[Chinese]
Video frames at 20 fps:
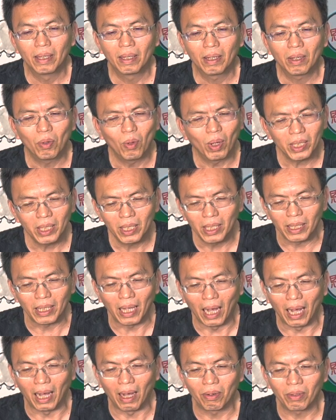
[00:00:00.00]
我是
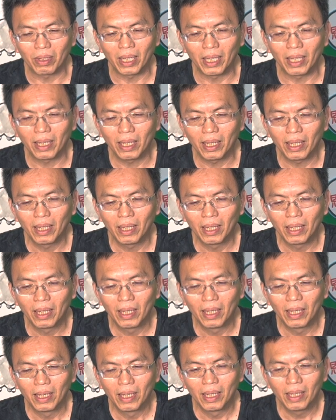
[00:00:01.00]
头呢，
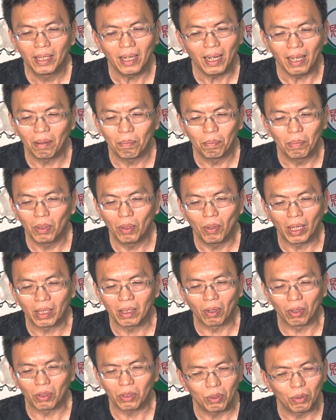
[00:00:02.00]
那也无法
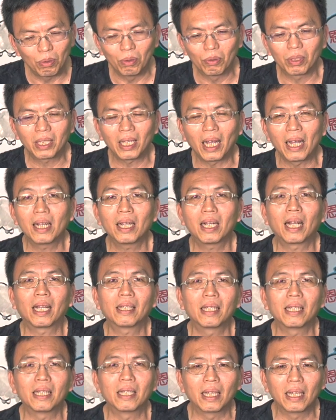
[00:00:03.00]
多主张家
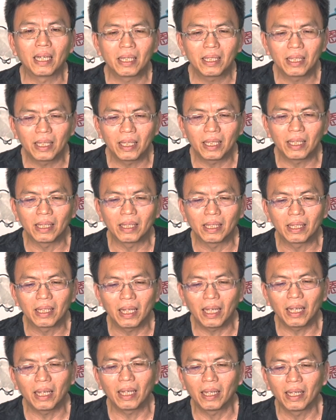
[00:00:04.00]
己的身
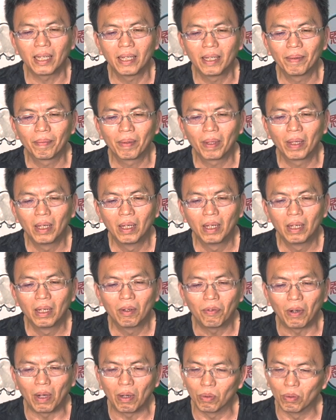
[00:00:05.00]
体，
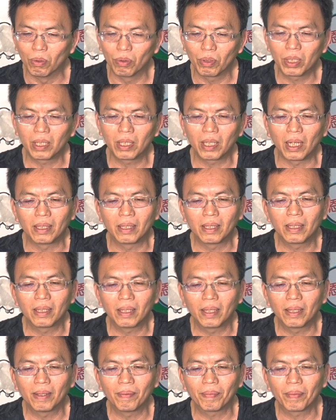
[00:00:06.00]
仿佛神
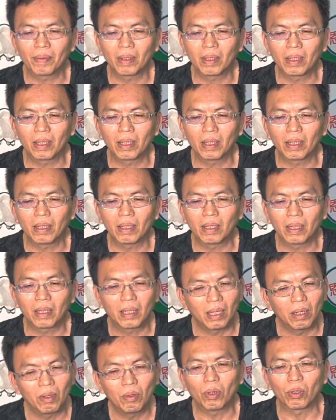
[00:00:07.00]

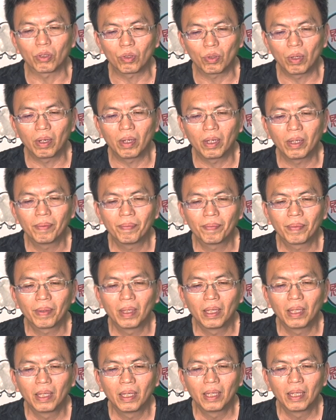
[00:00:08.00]
跟我
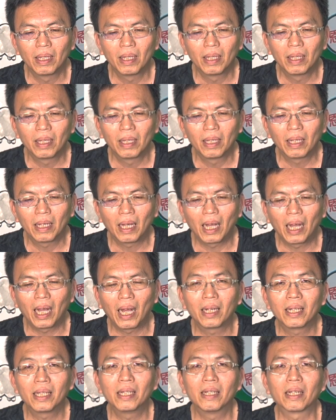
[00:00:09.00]
说：“啊，
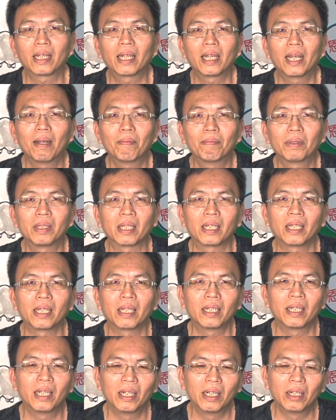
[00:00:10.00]
你得欠一个
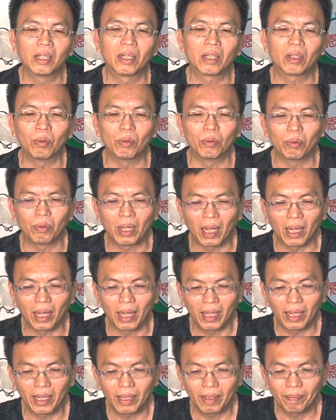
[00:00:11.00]
肋骨
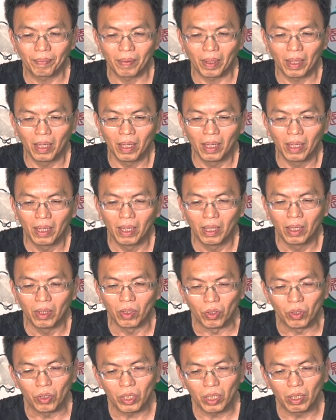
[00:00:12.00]
啦。”
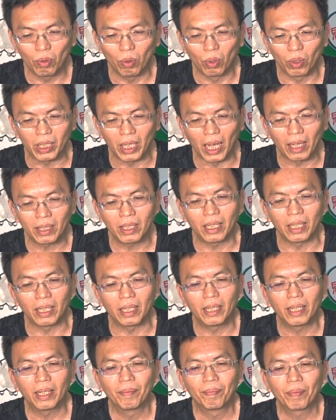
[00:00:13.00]
于是我想
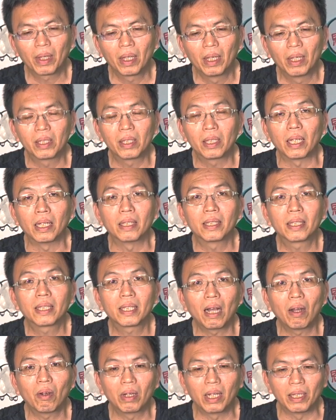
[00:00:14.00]
起神
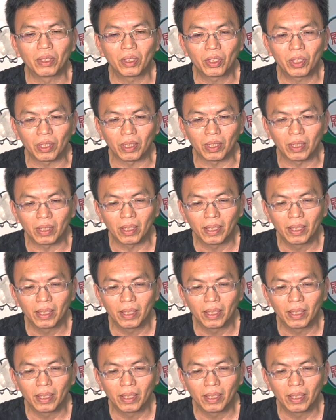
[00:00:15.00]
造人时，